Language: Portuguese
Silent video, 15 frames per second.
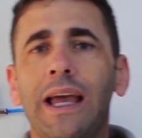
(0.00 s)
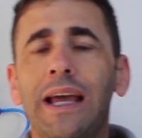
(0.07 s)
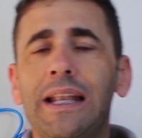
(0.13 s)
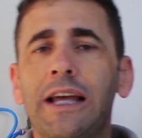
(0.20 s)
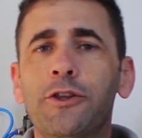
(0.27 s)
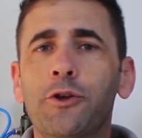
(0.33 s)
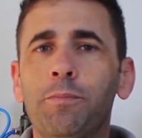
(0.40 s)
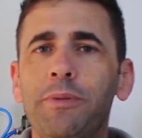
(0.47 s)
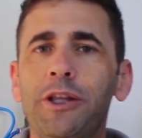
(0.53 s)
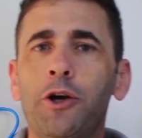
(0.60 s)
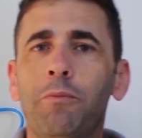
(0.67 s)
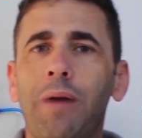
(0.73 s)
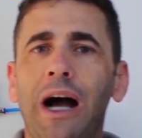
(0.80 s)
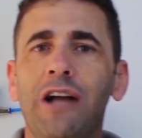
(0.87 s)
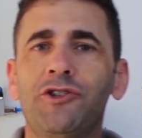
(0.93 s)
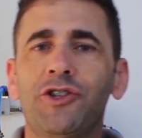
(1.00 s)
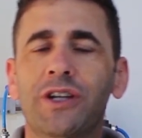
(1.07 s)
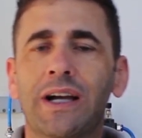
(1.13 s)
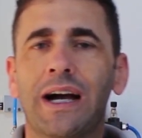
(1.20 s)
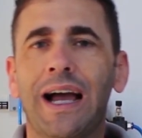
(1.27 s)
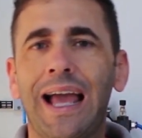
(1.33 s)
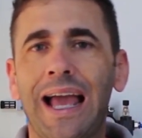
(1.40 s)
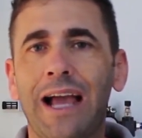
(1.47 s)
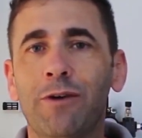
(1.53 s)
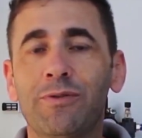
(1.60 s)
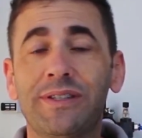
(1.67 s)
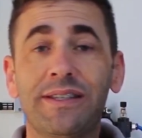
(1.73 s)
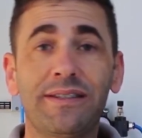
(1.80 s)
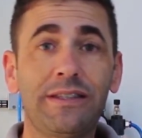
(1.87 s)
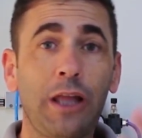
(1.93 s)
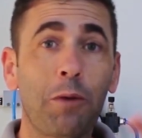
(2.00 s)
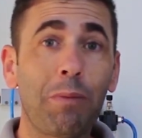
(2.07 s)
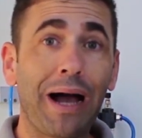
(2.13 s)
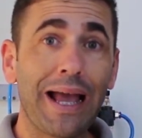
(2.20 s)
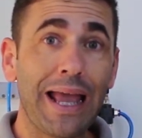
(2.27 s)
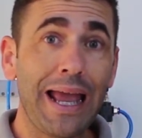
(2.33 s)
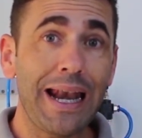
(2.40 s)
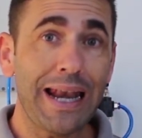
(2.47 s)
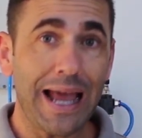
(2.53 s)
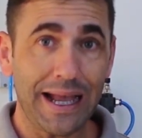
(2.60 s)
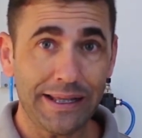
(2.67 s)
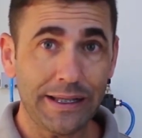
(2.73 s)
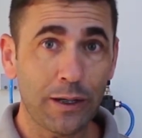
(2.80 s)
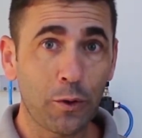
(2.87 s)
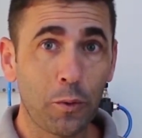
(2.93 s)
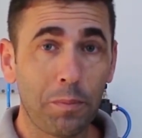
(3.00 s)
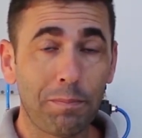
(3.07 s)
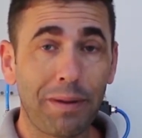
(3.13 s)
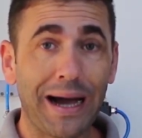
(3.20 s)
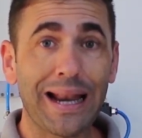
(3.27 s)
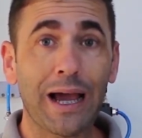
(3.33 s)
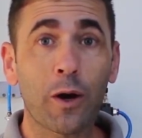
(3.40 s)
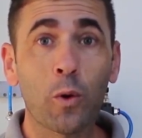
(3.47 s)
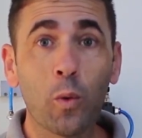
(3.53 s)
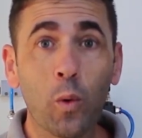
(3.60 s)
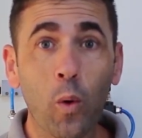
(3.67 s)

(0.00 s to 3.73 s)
Eletropneumática é o sistema elétrico para